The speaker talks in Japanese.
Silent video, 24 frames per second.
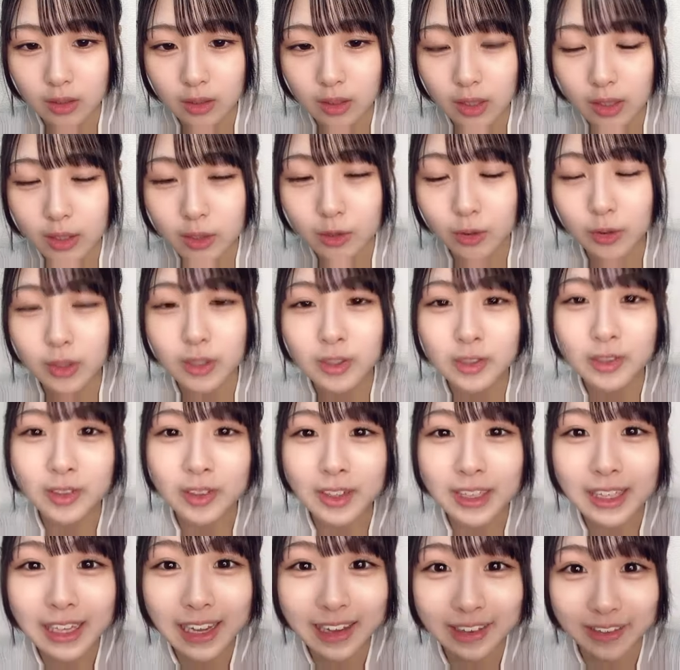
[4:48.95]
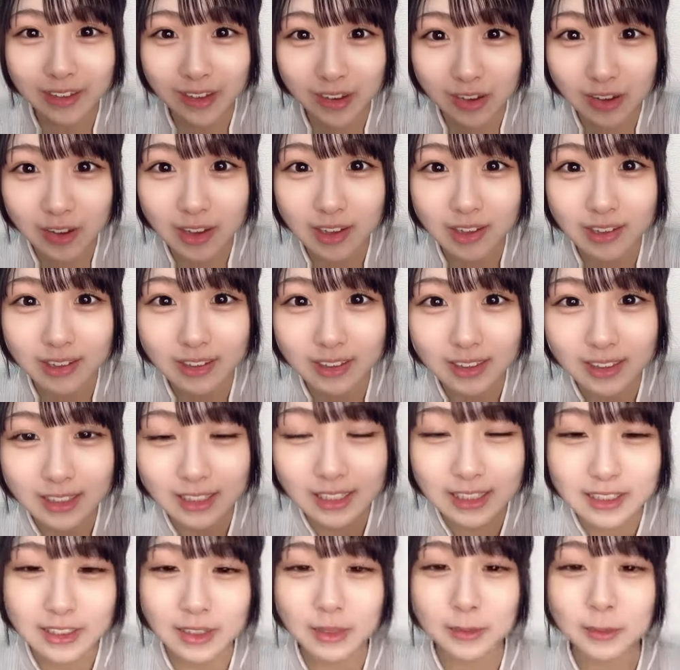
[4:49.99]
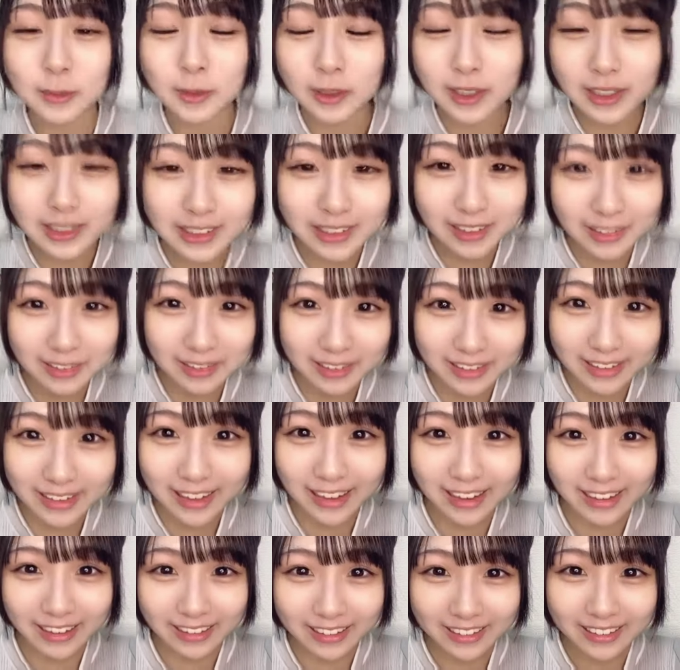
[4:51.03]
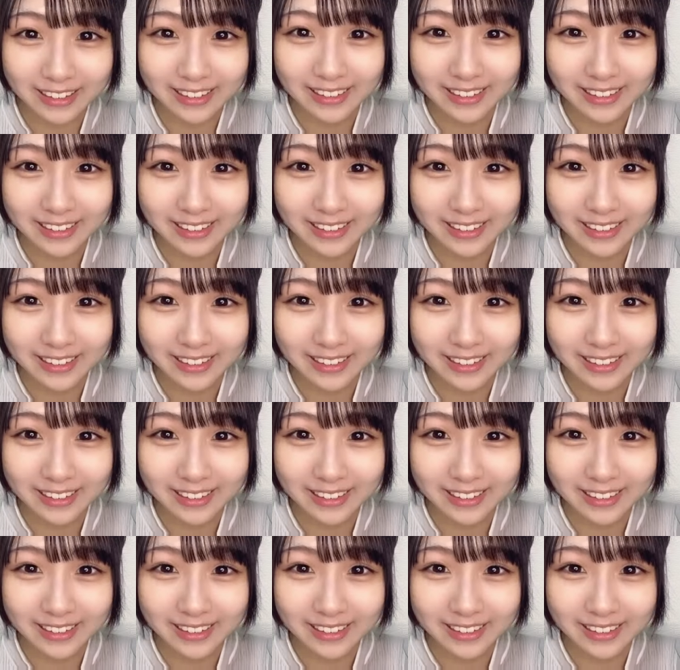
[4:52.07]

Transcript: え今日犬の日なのえそれもうリーナの日やん